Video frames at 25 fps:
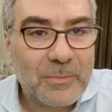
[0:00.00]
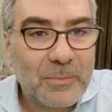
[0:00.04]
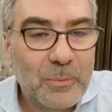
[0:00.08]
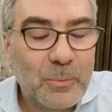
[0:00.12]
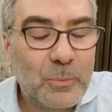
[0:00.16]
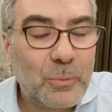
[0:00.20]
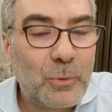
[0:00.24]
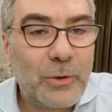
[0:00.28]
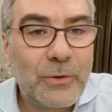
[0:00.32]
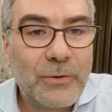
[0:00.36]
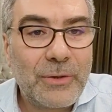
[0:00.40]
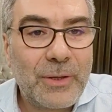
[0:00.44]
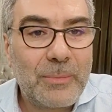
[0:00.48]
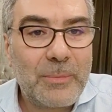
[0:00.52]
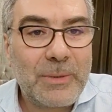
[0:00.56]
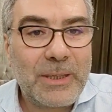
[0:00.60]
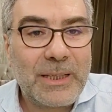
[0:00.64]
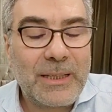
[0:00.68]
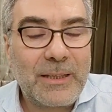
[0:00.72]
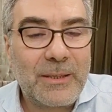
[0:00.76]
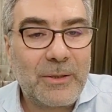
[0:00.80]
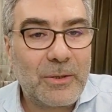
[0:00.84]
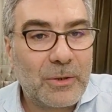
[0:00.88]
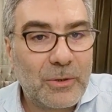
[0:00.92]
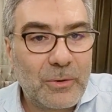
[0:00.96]
معظم
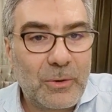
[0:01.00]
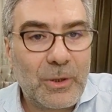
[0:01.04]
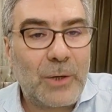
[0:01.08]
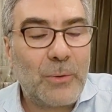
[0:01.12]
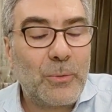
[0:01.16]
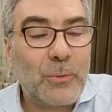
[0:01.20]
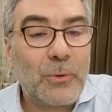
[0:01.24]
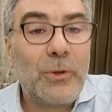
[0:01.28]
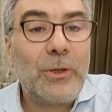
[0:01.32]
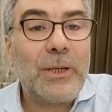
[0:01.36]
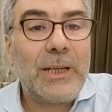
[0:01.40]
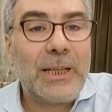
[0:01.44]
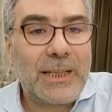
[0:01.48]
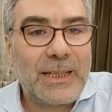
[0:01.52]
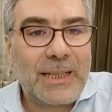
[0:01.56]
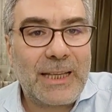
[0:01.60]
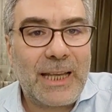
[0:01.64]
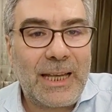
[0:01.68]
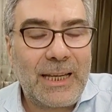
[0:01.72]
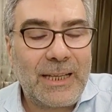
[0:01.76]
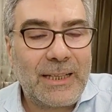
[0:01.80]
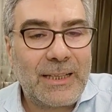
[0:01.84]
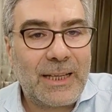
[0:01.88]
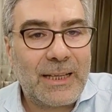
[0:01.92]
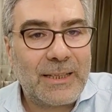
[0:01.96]
أو كل
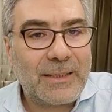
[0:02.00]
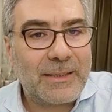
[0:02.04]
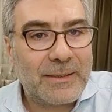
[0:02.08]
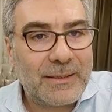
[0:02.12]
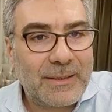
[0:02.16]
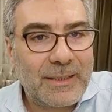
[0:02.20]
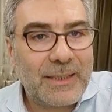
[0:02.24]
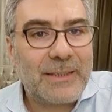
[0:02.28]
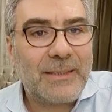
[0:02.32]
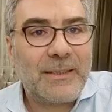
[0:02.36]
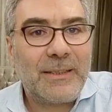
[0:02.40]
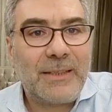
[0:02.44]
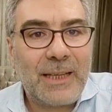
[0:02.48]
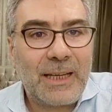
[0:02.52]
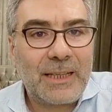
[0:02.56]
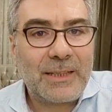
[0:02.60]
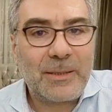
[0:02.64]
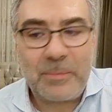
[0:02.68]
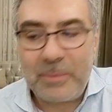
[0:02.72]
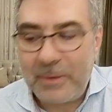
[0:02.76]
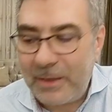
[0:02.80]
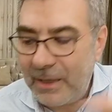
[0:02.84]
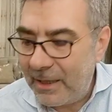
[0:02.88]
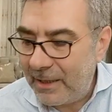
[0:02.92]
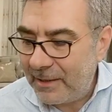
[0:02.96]
الكائنات
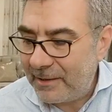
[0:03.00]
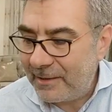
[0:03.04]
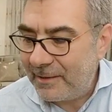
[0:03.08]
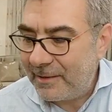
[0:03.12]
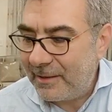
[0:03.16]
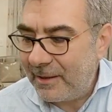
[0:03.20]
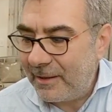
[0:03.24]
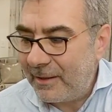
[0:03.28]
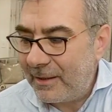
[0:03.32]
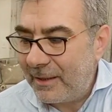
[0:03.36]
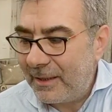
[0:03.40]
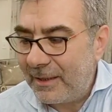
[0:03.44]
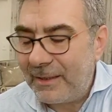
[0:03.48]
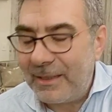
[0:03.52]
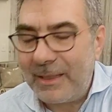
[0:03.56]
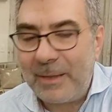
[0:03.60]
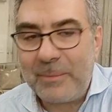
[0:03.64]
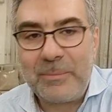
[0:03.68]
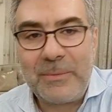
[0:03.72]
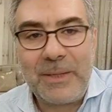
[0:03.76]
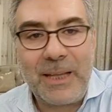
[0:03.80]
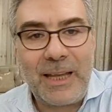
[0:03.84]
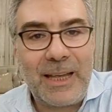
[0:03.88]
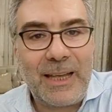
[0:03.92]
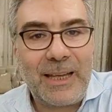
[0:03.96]
الثدييات بخاصة
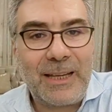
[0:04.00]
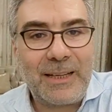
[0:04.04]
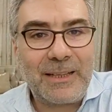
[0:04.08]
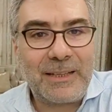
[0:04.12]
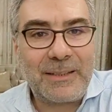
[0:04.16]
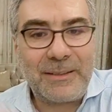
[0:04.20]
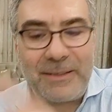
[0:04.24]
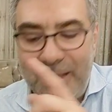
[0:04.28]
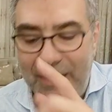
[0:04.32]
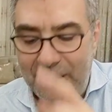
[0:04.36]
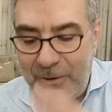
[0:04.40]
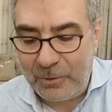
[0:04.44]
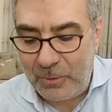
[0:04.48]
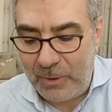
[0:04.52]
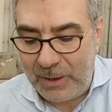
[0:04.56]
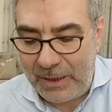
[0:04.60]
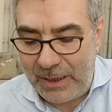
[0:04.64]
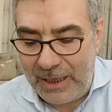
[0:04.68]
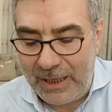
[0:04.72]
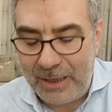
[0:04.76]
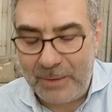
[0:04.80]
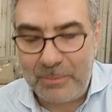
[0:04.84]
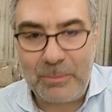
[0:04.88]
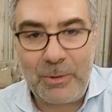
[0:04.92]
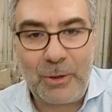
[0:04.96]
تبدأ هكذا أيها
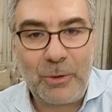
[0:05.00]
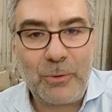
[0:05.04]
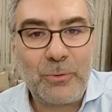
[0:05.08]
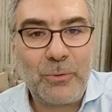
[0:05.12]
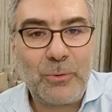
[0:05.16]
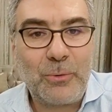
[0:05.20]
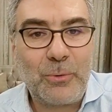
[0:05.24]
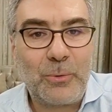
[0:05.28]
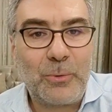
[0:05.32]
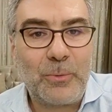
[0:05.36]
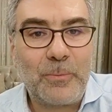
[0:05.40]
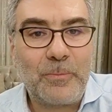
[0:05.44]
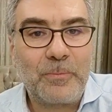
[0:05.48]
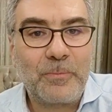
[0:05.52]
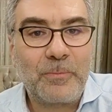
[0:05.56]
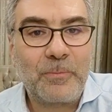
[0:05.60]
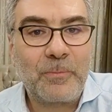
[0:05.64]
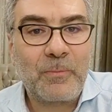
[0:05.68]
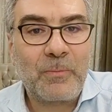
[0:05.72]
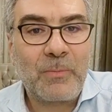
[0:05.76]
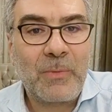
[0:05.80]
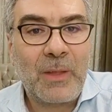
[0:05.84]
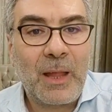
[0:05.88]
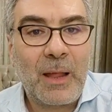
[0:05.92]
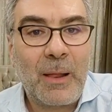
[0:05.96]
الأحبة انظروا
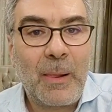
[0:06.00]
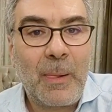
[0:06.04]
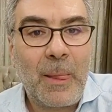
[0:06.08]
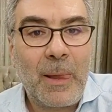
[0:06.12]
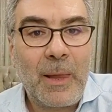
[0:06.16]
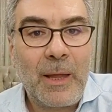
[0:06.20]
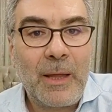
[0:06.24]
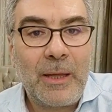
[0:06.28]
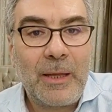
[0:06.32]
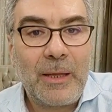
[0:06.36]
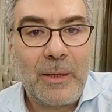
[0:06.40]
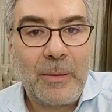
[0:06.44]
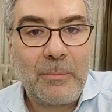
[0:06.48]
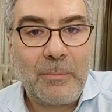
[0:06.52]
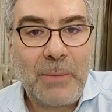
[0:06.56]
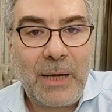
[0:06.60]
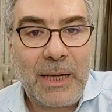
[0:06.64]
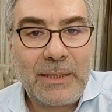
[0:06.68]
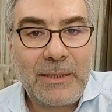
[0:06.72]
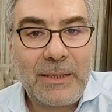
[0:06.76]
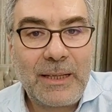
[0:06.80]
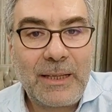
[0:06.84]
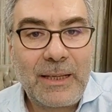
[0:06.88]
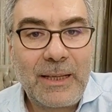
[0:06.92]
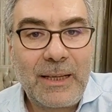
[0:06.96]

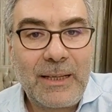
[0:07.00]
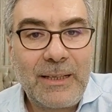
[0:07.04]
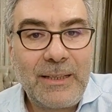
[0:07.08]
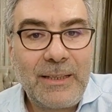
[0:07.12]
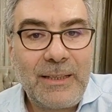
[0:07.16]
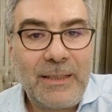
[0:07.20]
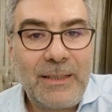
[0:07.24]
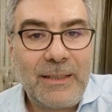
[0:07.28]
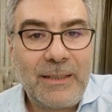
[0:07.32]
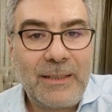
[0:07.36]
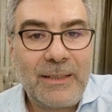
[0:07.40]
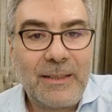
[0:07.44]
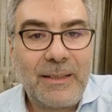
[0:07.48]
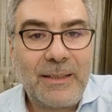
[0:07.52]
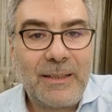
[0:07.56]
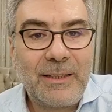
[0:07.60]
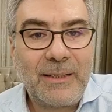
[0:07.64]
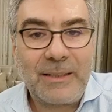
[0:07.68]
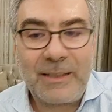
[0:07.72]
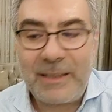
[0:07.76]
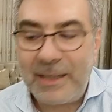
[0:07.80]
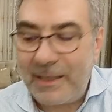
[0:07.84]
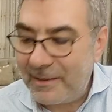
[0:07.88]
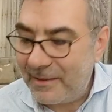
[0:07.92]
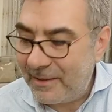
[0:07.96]
بعد قليل
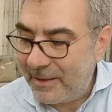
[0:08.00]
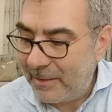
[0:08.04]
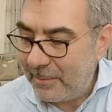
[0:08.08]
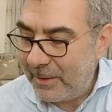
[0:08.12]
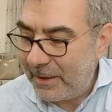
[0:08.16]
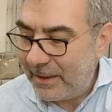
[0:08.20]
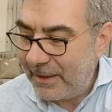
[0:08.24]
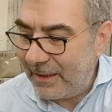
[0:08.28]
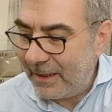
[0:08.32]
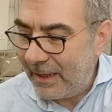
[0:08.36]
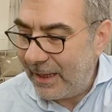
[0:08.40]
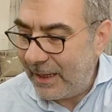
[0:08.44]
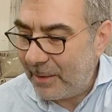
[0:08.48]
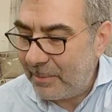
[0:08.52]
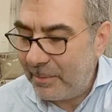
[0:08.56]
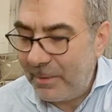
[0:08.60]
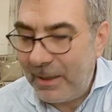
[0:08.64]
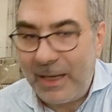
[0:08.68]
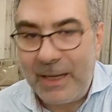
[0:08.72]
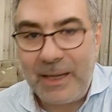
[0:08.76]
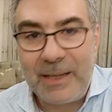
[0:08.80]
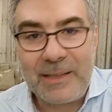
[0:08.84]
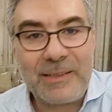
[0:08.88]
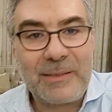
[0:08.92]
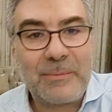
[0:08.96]
انقسمت
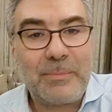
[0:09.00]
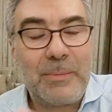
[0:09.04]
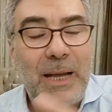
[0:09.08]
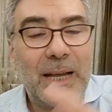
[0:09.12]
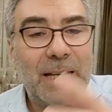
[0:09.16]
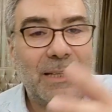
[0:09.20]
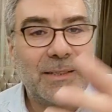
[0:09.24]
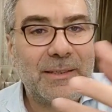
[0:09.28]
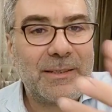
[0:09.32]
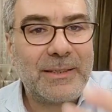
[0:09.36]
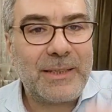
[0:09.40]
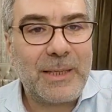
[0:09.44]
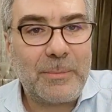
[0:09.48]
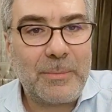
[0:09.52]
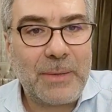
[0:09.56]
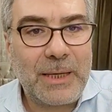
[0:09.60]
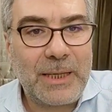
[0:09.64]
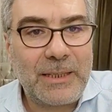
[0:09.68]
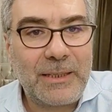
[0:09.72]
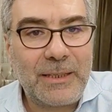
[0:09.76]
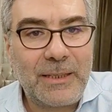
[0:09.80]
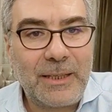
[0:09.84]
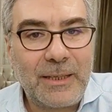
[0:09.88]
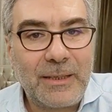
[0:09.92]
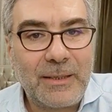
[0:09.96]
الأربعة أصبحت
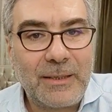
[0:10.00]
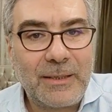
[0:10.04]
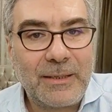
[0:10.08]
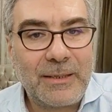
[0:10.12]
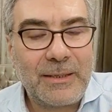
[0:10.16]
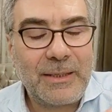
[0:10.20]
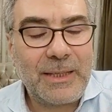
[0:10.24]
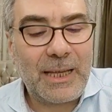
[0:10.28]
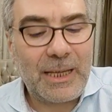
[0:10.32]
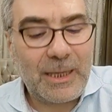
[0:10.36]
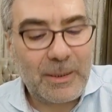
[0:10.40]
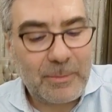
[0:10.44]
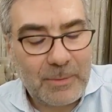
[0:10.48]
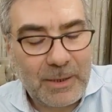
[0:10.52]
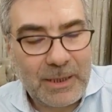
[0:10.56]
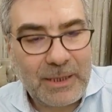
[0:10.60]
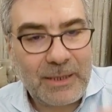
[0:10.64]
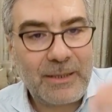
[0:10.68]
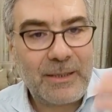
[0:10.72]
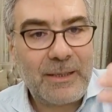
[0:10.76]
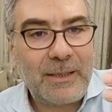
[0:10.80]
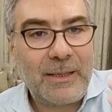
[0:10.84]
ثمانية دائما